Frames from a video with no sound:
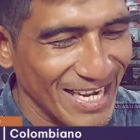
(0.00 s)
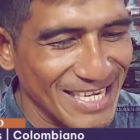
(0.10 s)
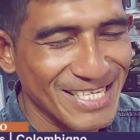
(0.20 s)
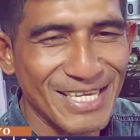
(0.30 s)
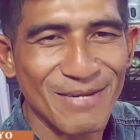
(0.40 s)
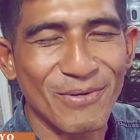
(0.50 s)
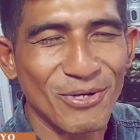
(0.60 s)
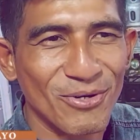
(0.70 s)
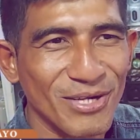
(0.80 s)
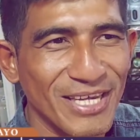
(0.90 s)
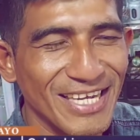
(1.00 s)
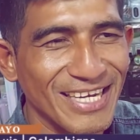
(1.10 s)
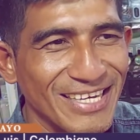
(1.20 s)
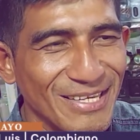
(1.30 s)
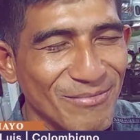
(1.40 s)
Ese es el,
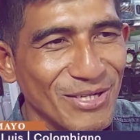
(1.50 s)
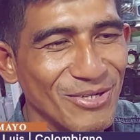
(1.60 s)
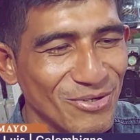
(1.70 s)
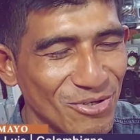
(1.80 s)
el bueno,